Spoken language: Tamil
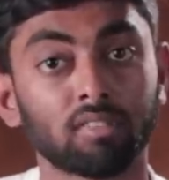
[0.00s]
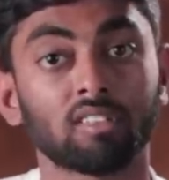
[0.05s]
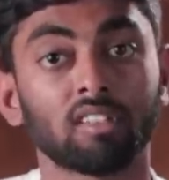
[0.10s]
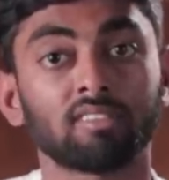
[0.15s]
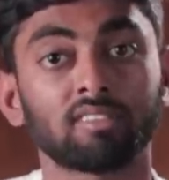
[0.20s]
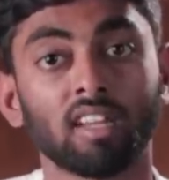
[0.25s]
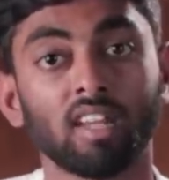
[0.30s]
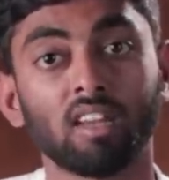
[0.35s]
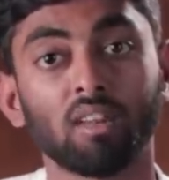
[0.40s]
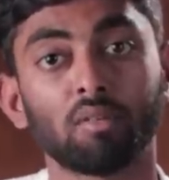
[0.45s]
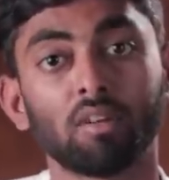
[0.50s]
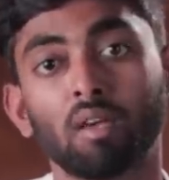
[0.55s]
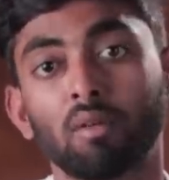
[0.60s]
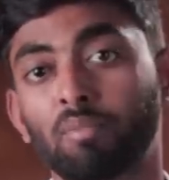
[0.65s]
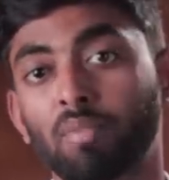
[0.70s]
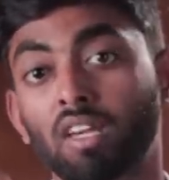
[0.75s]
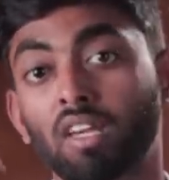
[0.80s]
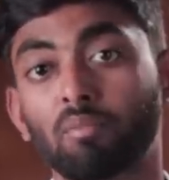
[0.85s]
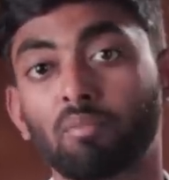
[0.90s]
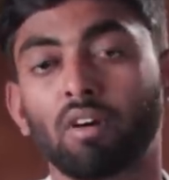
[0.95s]
பிஸ்னஸ்
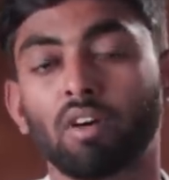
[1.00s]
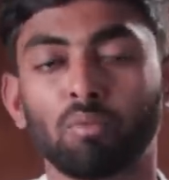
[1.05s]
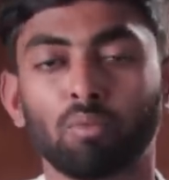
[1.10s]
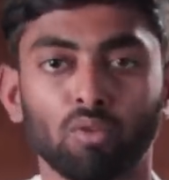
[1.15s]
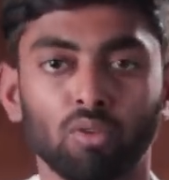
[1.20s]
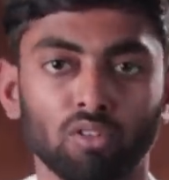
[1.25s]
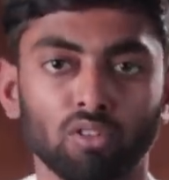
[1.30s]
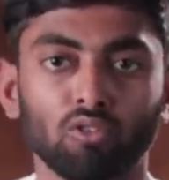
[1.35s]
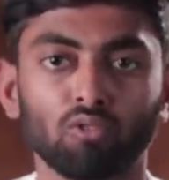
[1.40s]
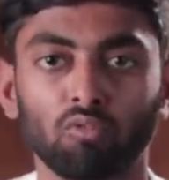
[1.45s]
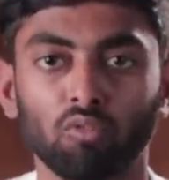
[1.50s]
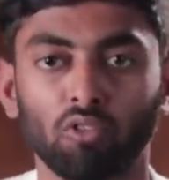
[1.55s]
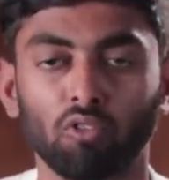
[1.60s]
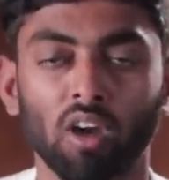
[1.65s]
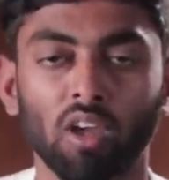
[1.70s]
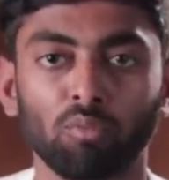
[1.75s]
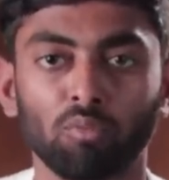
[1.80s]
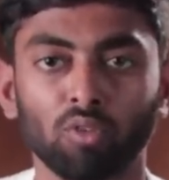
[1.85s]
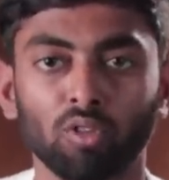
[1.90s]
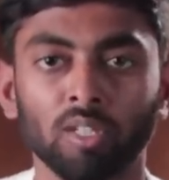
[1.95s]
நல்லபடியாக பிக்கப் ஆகி போகிறதுக்கும்
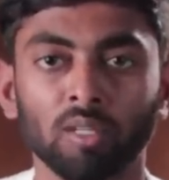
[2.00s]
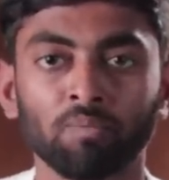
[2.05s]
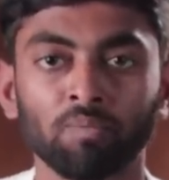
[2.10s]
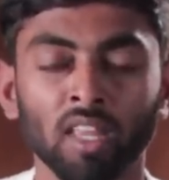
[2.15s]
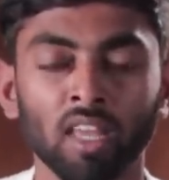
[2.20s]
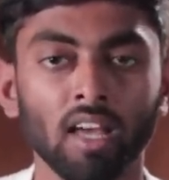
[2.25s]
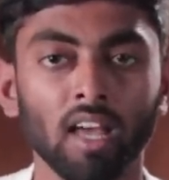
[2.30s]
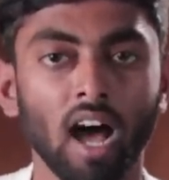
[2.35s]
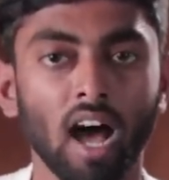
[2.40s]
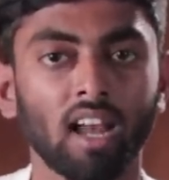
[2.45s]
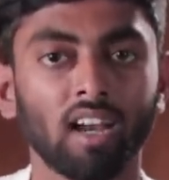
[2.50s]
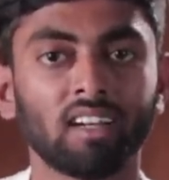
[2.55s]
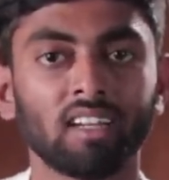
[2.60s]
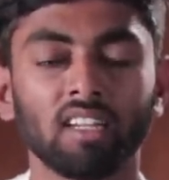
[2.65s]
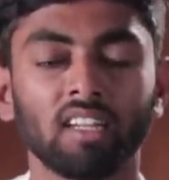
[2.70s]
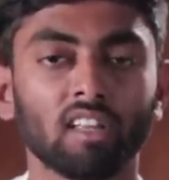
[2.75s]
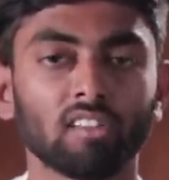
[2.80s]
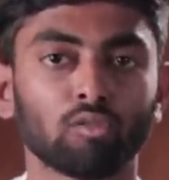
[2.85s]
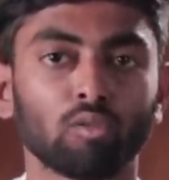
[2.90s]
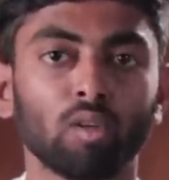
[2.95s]
ஒரு வாய்ப்பு உண்டு
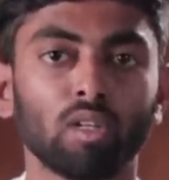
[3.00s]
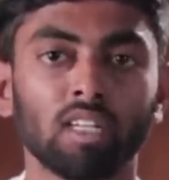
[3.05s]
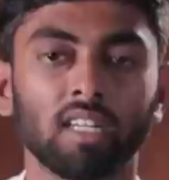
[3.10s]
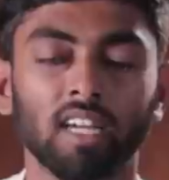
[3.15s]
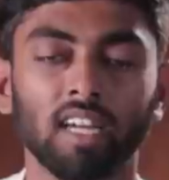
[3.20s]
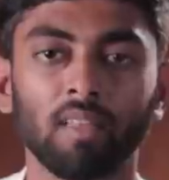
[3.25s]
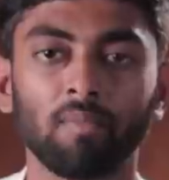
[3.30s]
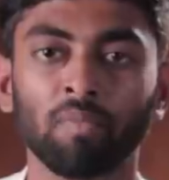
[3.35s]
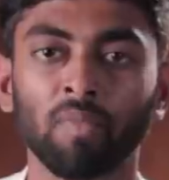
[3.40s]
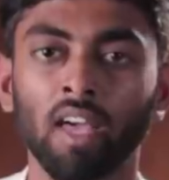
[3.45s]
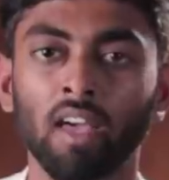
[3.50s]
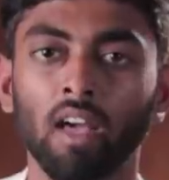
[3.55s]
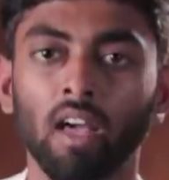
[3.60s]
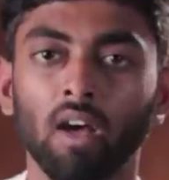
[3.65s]
ஆல்ரெடி நான் சொல்லியிருக்கேன்